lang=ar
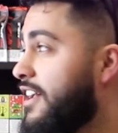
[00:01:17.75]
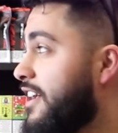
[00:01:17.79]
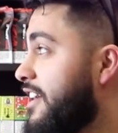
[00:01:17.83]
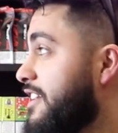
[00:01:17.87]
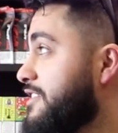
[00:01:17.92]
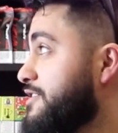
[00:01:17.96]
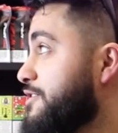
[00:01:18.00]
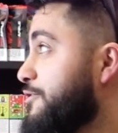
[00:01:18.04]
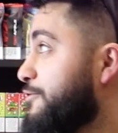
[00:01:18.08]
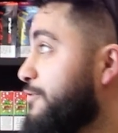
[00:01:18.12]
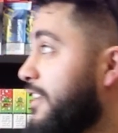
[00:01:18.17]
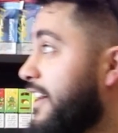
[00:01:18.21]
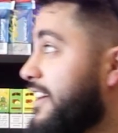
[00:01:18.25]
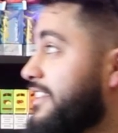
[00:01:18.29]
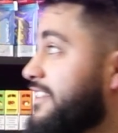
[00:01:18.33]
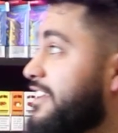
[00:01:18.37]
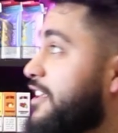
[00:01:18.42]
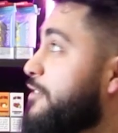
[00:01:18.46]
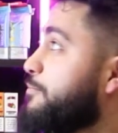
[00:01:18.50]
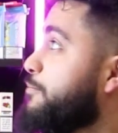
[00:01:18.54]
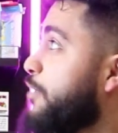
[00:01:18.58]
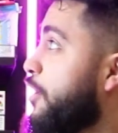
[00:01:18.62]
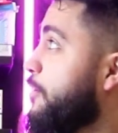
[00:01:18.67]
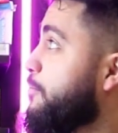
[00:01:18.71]
هسه في عندنا
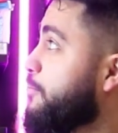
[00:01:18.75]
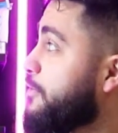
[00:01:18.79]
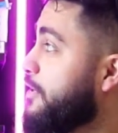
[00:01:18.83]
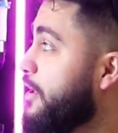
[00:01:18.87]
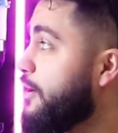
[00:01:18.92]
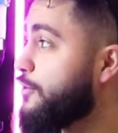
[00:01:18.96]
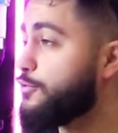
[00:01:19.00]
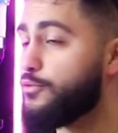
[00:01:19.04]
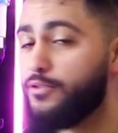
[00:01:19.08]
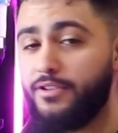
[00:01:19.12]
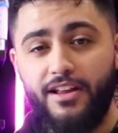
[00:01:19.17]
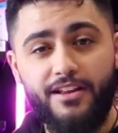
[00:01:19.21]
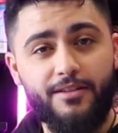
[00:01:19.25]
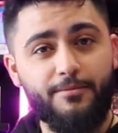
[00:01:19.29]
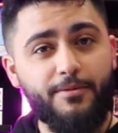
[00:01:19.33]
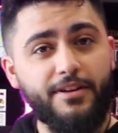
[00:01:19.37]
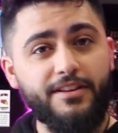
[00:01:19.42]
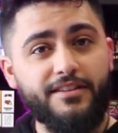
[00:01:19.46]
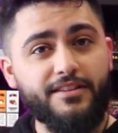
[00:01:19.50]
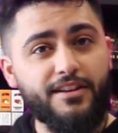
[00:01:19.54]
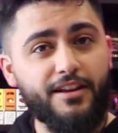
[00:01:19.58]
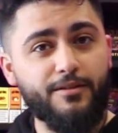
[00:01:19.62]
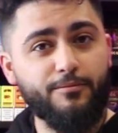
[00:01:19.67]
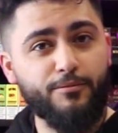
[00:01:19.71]
البوب كلاود
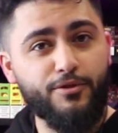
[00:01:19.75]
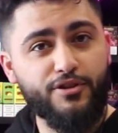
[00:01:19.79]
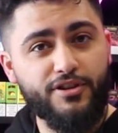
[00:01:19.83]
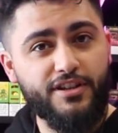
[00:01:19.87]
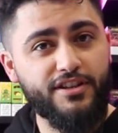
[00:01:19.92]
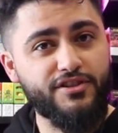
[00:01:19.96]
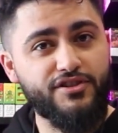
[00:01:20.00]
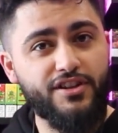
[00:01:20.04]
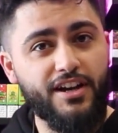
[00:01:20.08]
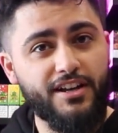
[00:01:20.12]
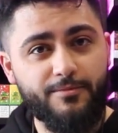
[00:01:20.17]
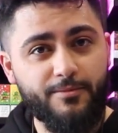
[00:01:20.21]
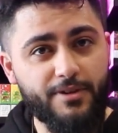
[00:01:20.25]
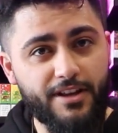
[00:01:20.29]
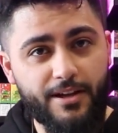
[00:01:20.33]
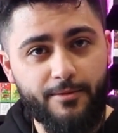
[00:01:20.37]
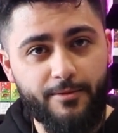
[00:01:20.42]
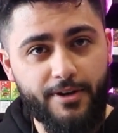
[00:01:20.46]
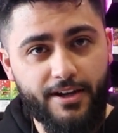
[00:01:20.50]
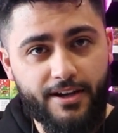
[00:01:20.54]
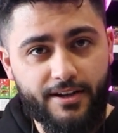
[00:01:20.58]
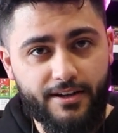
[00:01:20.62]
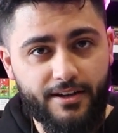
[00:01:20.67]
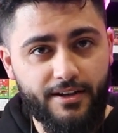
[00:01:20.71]
والالمنتال منتجات من
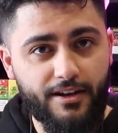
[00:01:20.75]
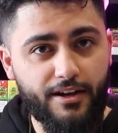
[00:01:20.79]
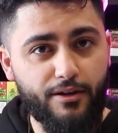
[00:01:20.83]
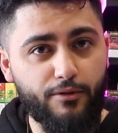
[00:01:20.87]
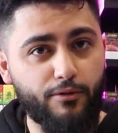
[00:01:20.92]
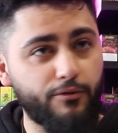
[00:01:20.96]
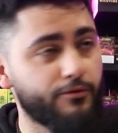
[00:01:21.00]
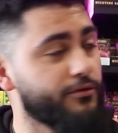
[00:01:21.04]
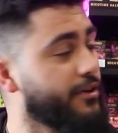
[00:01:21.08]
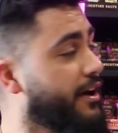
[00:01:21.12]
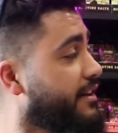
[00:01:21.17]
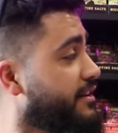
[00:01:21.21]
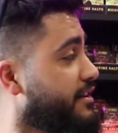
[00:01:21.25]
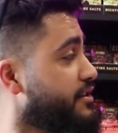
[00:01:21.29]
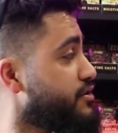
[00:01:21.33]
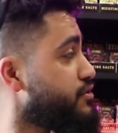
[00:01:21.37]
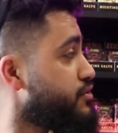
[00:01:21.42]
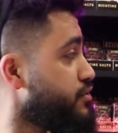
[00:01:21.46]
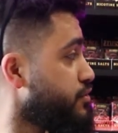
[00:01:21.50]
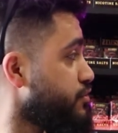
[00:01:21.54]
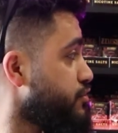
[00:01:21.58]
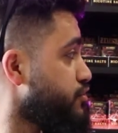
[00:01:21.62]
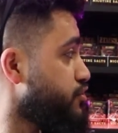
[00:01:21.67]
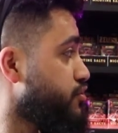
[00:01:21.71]
امريكا وفي عندنا
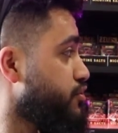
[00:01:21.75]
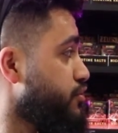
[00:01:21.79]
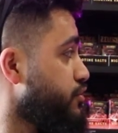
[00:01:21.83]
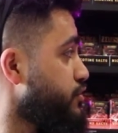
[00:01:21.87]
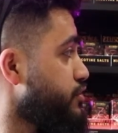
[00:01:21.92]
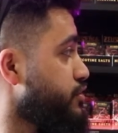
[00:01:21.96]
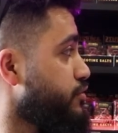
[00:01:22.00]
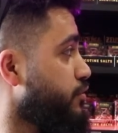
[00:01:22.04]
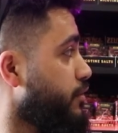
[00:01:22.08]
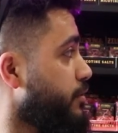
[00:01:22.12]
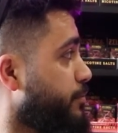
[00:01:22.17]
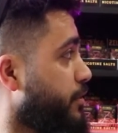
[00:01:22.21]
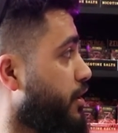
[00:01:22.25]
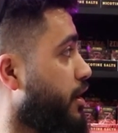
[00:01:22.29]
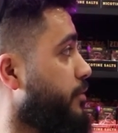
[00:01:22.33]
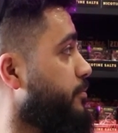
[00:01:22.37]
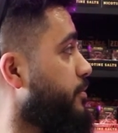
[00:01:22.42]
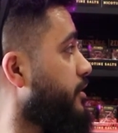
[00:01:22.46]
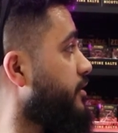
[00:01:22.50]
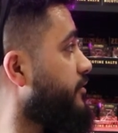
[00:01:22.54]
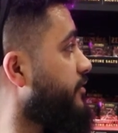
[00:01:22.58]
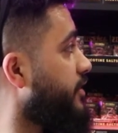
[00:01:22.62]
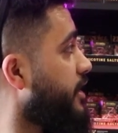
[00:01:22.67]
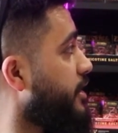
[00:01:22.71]
الزوز جوس
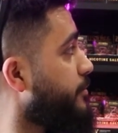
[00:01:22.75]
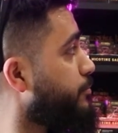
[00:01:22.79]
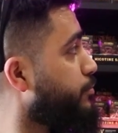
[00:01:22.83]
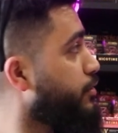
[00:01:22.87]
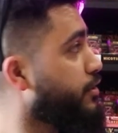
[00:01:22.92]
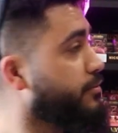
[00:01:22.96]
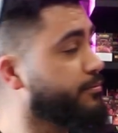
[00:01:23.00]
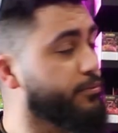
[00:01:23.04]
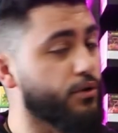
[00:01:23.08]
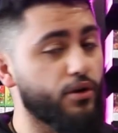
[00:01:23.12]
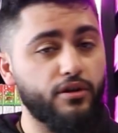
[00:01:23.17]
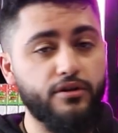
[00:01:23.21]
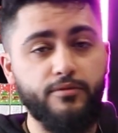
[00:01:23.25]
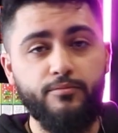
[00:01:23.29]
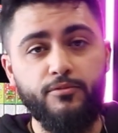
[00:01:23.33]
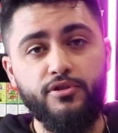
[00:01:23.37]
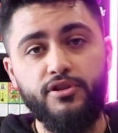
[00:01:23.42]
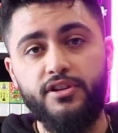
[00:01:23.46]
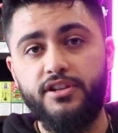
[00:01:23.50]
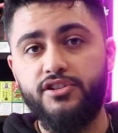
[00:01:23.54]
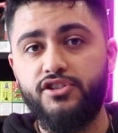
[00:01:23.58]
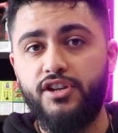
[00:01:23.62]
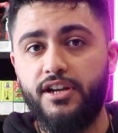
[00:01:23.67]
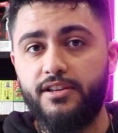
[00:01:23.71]
والبروبر فيب والبولت
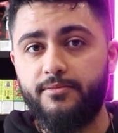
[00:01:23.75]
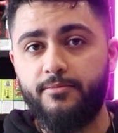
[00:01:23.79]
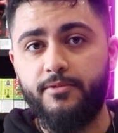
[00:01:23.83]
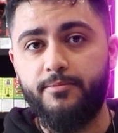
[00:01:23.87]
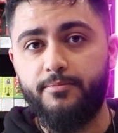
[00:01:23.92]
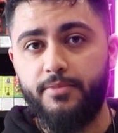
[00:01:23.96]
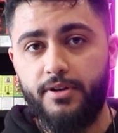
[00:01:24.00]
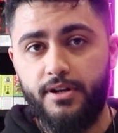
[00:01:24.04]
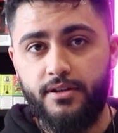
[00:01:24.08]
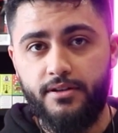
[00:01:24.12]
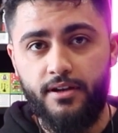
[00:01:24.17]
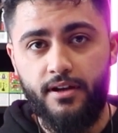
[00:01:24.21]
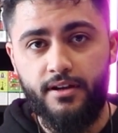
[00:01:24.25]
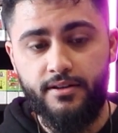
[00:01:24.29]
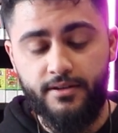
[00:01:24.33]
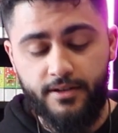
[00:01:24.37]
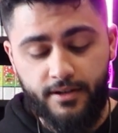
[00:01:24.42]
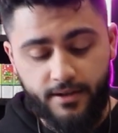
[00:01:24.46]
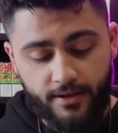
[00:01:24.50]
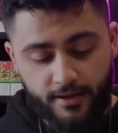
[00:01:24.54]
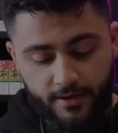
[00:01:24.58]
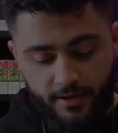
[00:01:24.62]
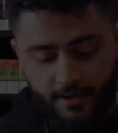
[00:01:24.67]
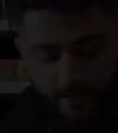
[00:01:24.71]
منتجات من
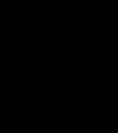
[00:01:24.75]
بريطانيا